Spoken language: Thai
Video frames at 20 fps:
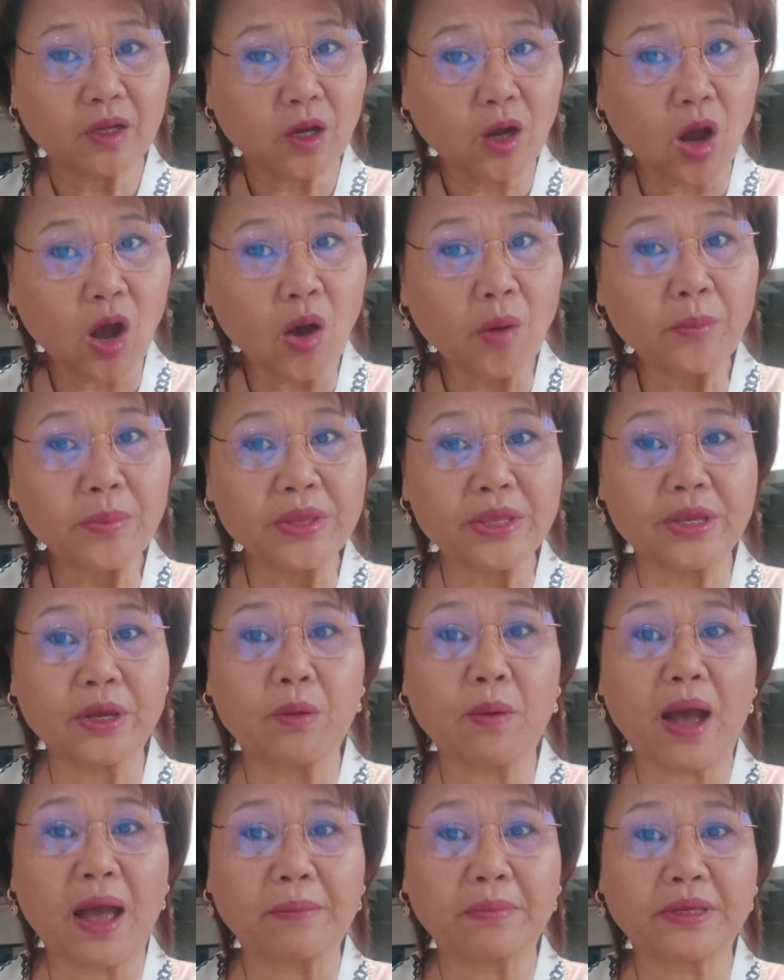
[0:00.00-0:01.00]
ก็มี
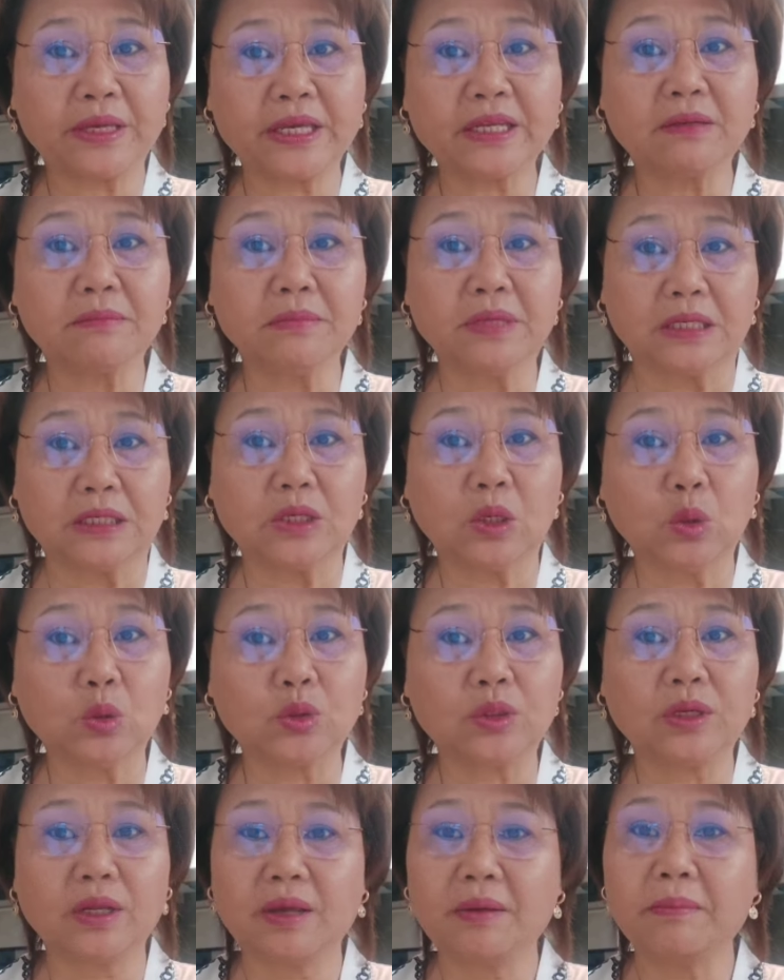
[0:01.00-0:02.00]
ความคิดเหมือนคุณ
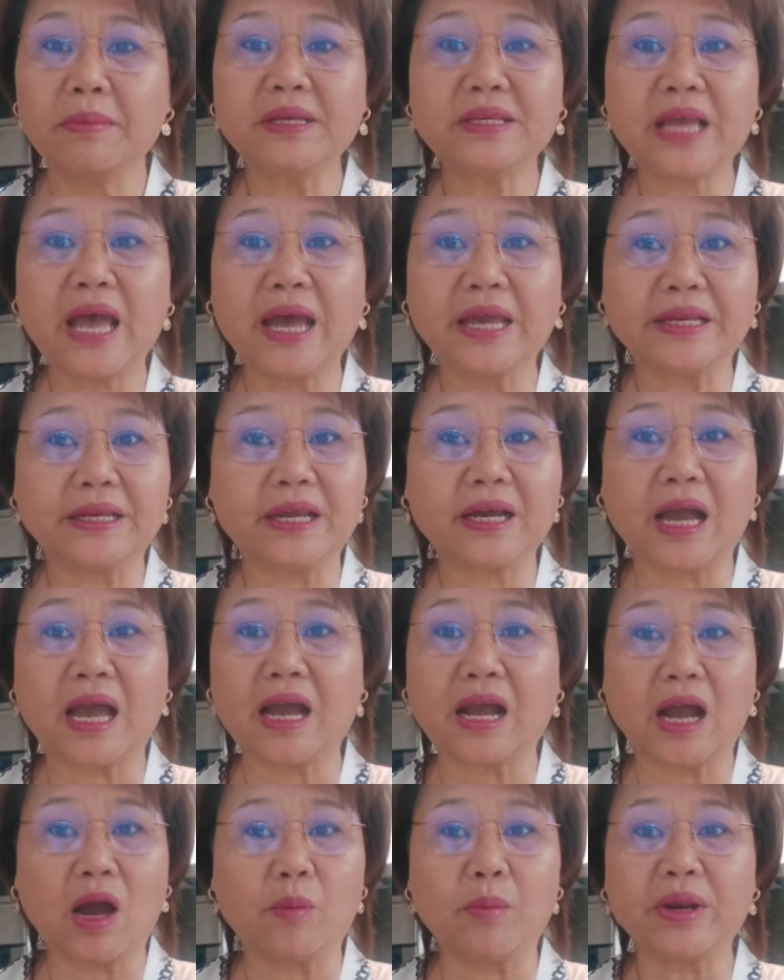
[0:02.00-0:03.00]
ไม่ใช่นะคะ
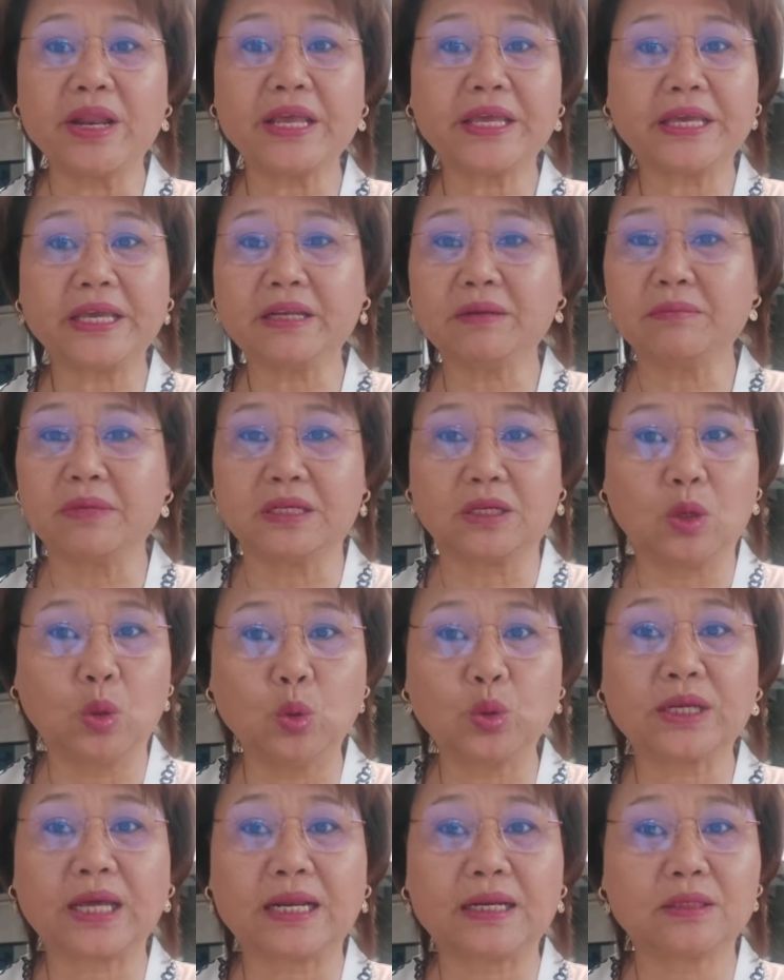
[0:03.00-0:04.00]
เขาไม่ได้คิดเหมือนคุ
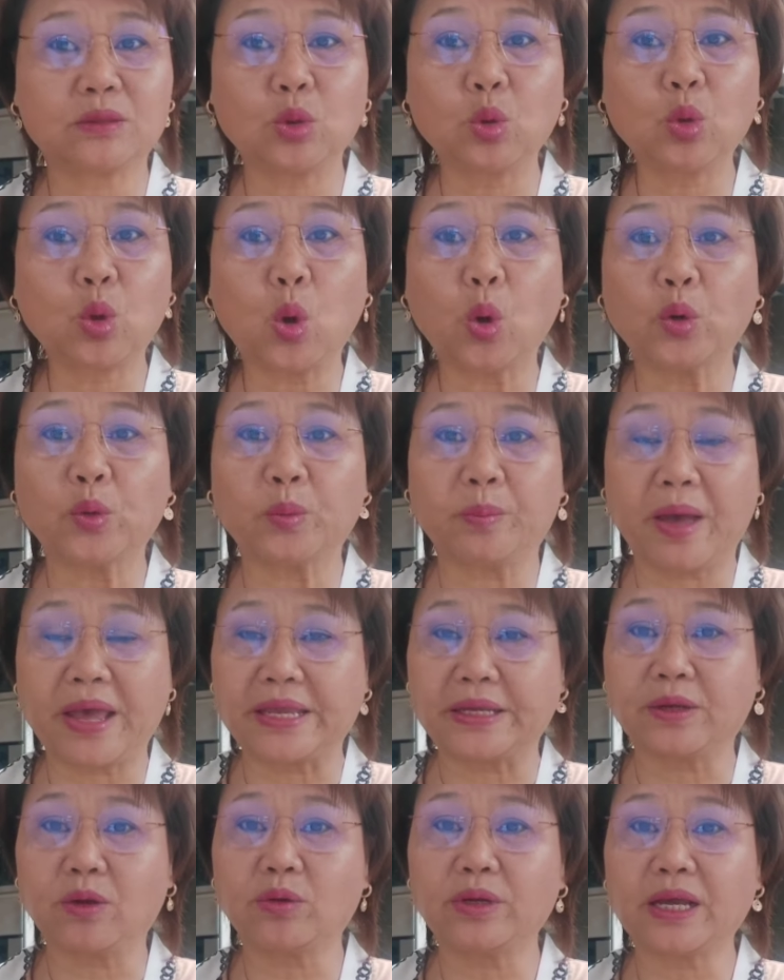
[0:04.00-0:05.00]
ณกันทุกคนไป
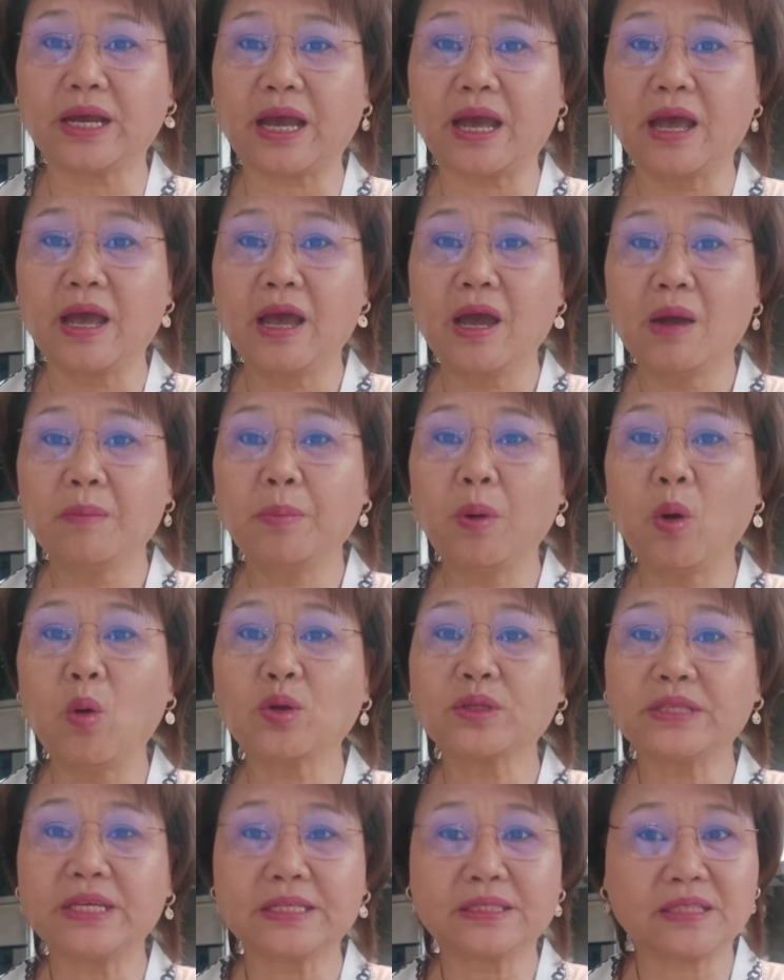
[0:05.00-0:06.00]
เนาะนะคะปลูก
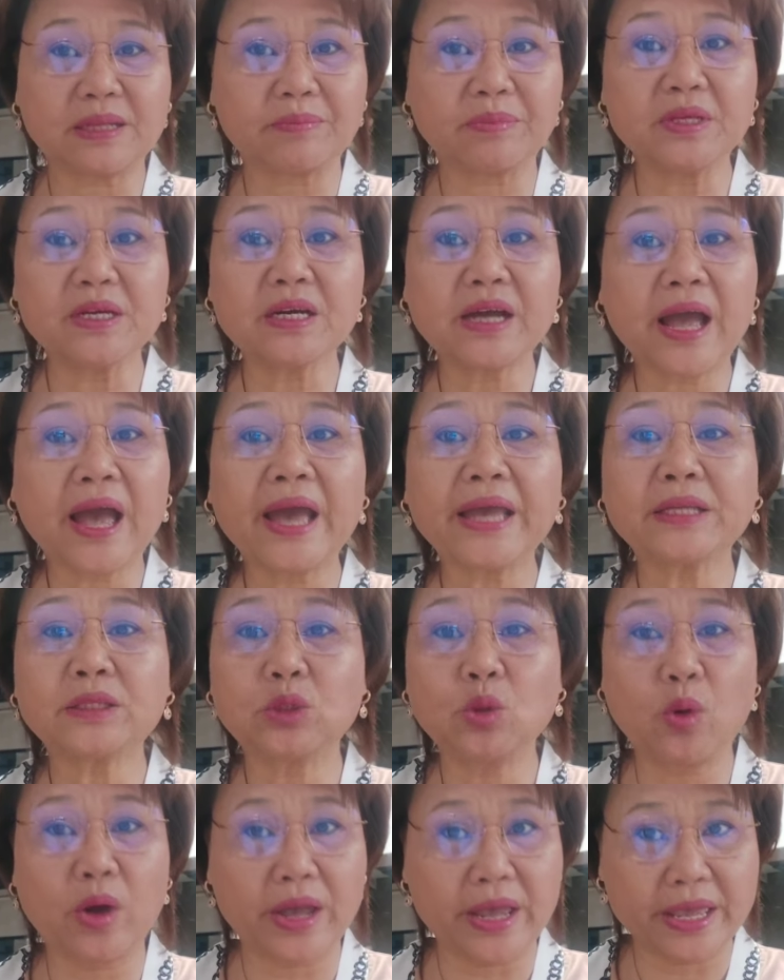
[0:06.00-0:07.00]
จิตสำนึกให้
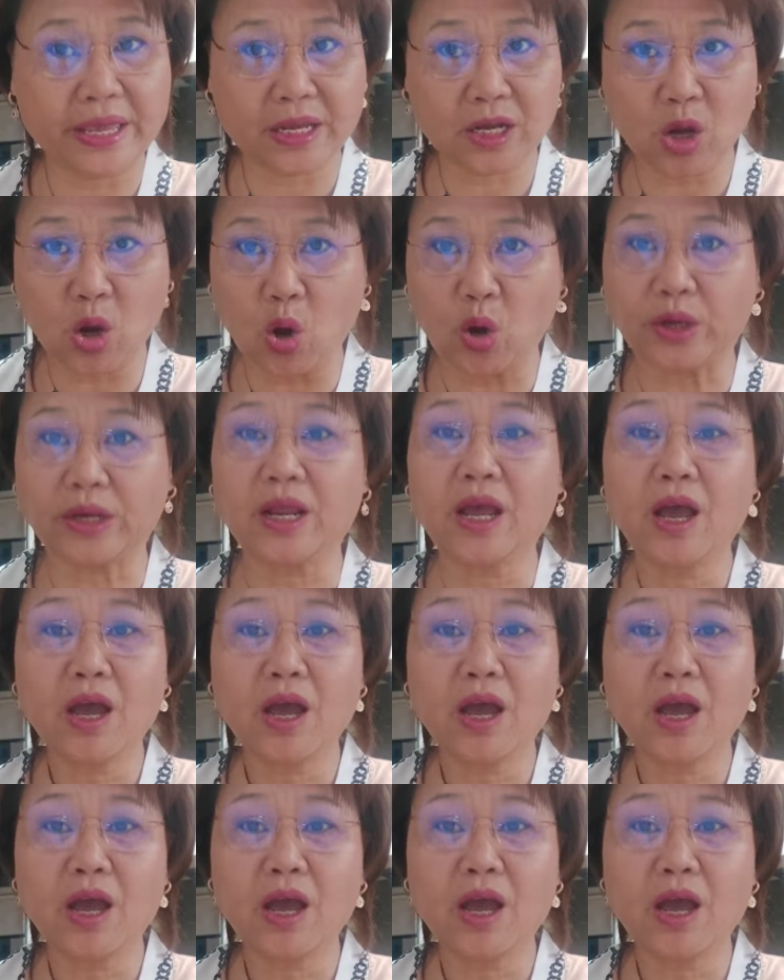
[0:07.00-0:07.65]
ตัวเองก่อน